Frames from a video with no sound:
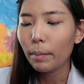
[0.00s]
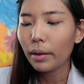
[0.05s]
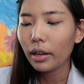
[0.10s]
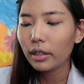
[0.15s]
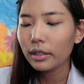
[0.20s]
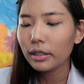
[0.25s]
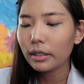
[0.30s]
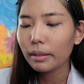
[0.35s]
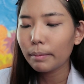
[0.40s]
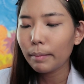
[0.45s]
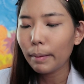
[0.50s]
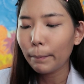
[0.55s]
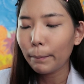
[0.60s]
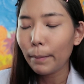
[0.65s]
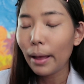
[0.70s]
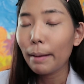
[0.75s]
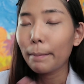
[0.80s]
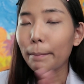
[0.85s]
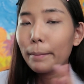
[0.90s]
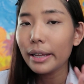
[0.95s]
มันก็จะแบบ
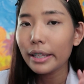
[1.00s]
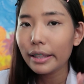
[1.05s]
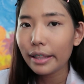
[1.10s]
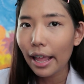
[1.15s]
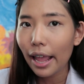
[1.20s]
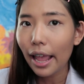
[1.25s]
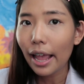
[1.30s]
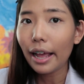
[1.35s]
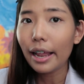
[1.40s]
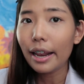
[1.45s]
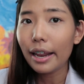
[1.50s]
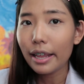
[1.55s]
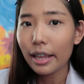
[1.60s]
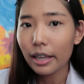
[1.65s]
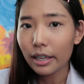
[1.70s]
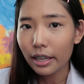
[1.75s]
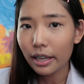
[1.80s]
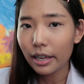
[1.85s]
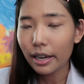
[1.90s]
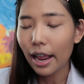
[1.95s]
ปากไม่แตกอะไรอ
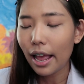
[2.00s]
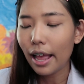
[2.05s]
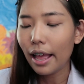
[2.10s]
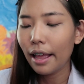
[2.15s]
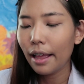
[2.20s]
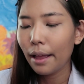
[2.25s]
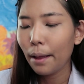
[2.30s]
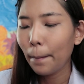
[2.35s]
ย่างนี้นะ